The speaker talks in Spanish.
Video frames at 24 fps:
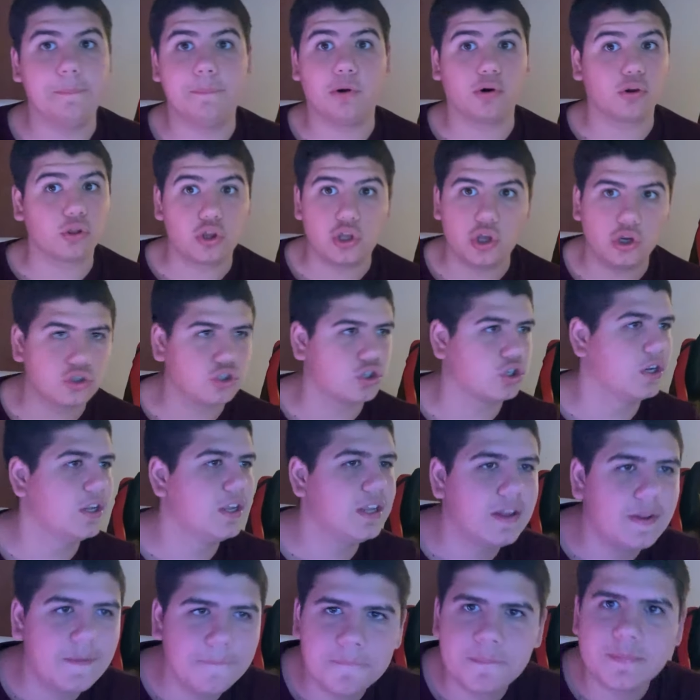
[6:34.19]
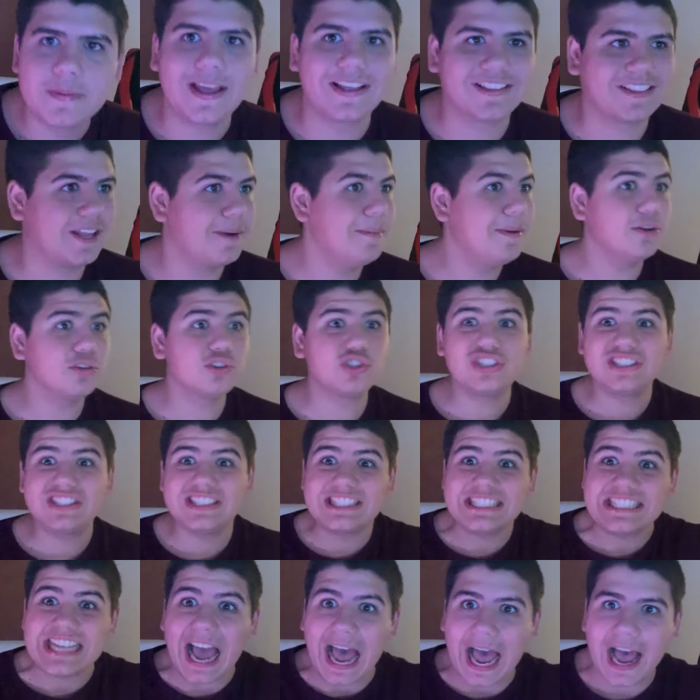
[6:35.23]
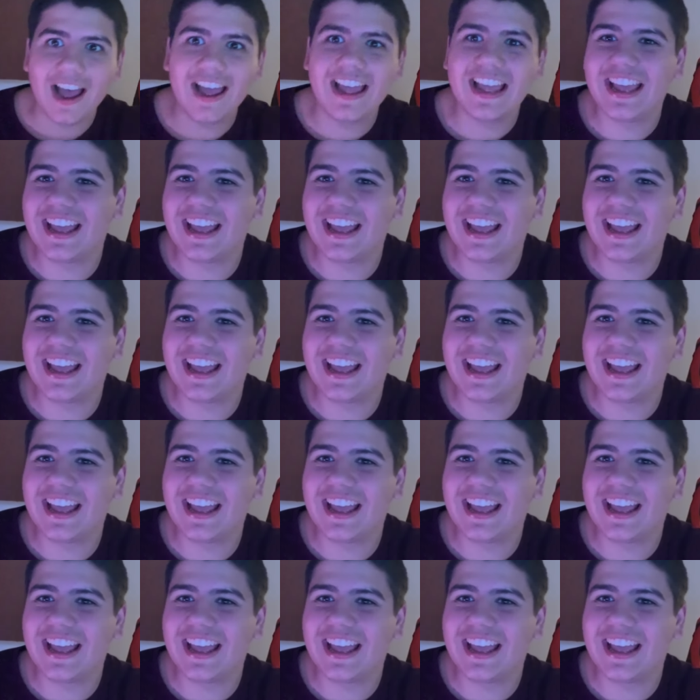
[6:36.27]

Por Dios, hacérmelo ya.